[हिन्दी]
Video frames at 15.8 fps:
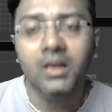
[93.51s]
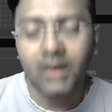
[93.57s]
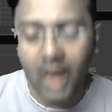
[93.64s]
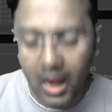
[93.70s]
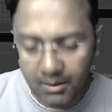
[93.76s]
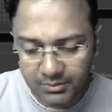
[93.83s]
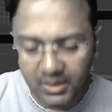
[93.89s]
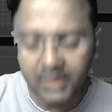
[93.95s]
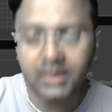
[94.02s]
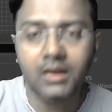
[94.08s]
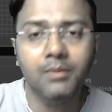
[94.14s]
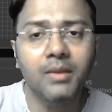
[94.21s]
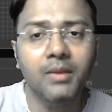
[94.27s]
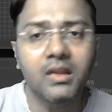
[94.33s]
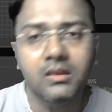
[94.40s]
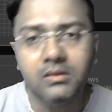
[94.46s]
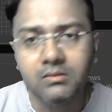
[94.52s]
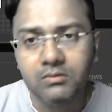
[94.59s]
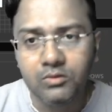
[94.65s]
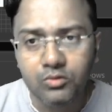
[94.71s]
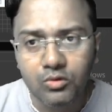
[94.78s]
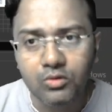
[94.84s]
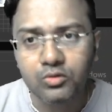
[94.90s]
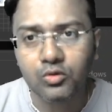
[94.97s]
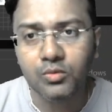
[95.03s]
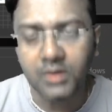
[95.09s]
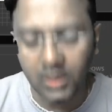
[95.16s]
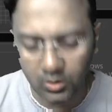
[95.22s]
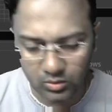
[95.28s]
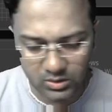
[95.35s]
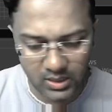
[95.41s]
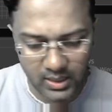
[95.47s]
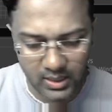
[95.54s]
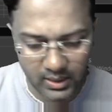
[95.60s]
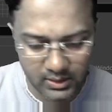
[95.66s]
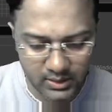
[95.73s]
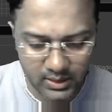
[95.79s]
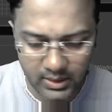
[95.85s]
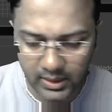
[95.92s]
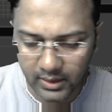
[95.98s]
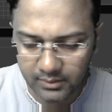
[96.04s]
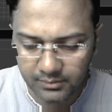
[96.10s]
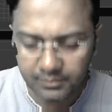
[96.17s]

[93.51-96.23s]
काम करने में सुविधा हो जाएगा ठीक है